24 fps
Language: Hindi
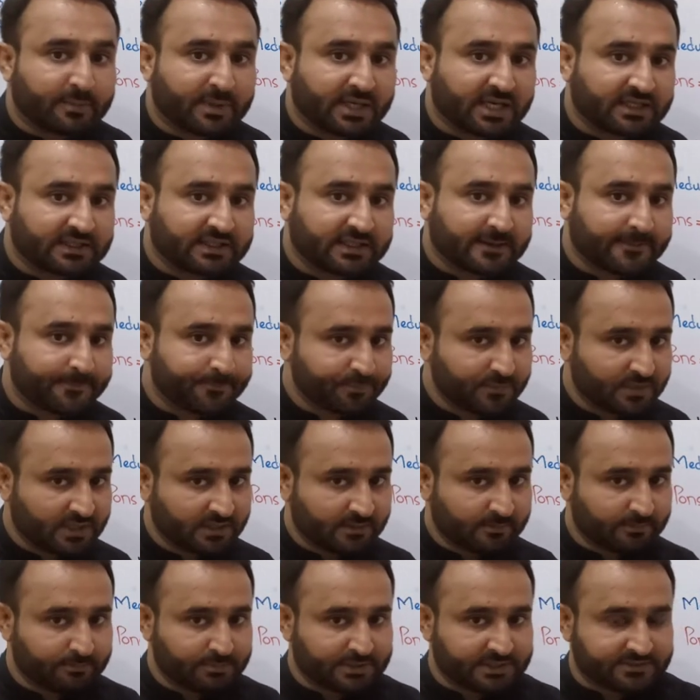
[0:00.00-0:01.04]
बनाता है
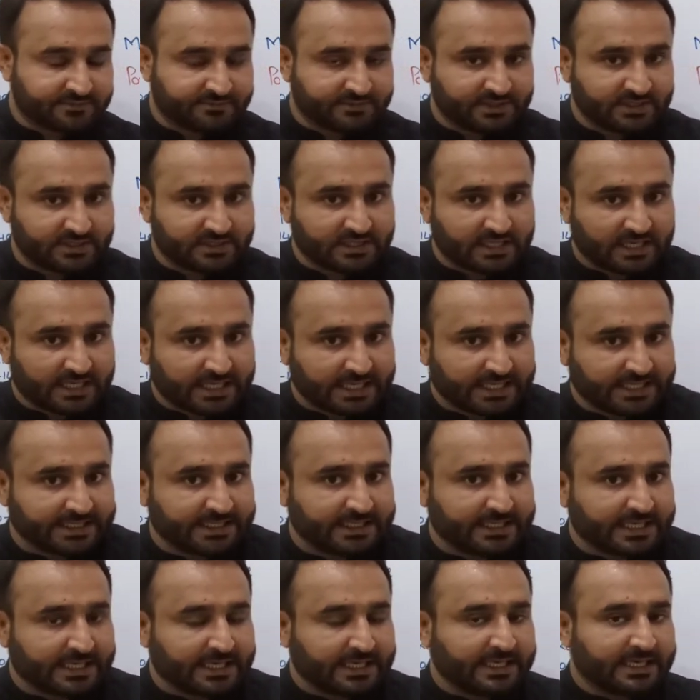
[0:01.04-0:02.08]
बिटवीन
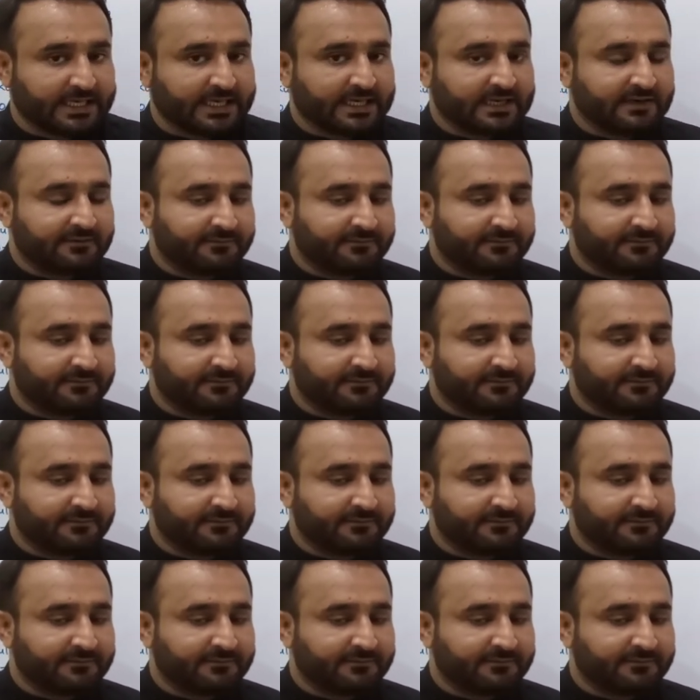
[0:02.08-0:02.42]
हाइंड एंड